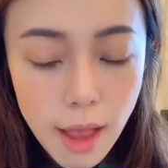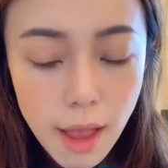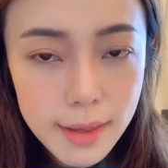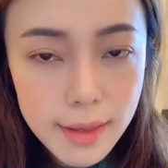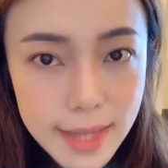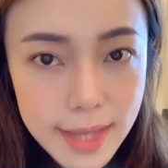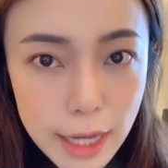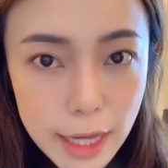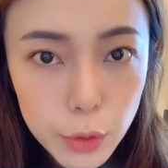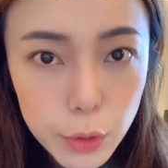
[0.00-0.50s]

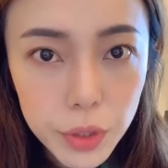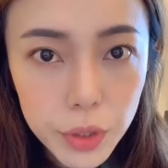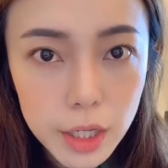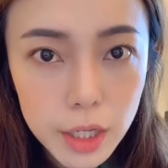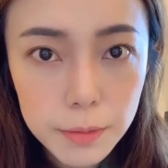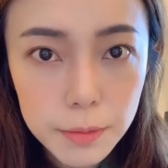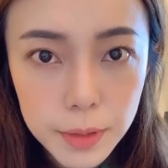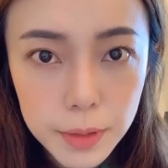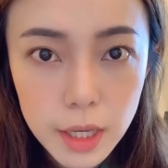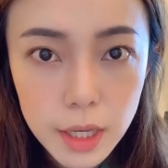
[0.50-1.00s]
再读一个
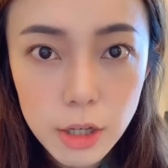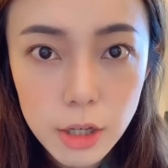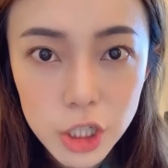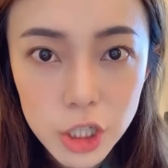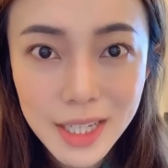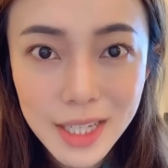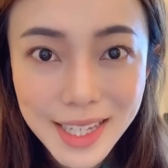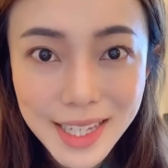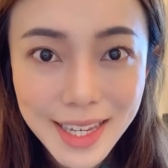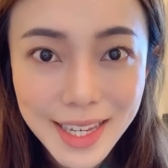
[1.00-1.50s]

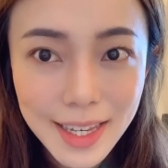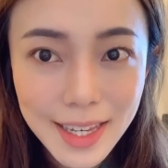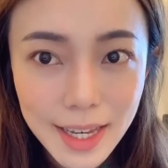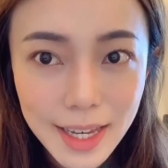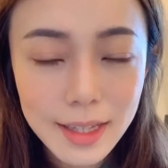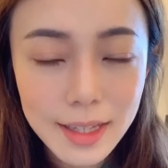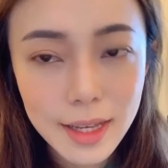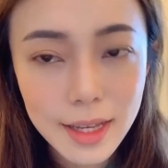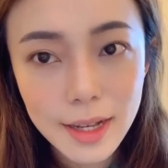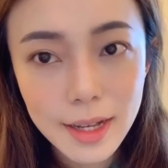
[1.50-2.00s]

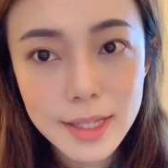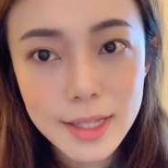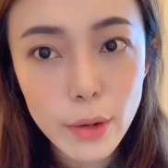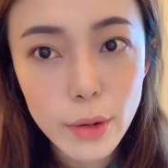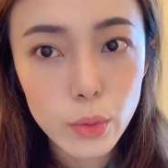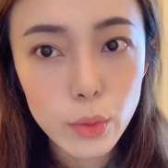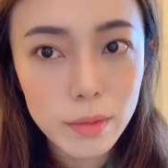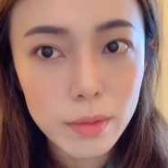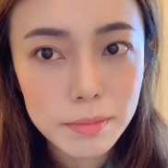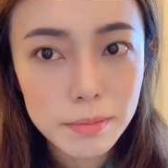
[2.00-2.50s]
PGDE 的一个教
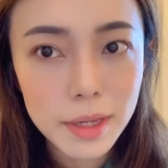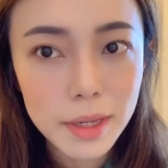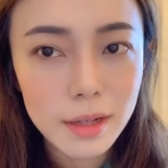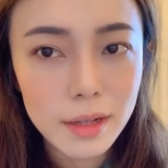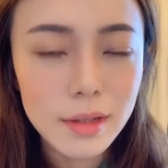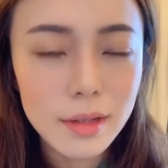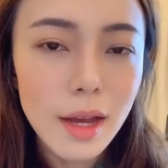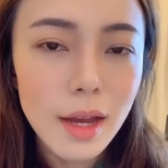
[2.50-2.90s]
育文凭。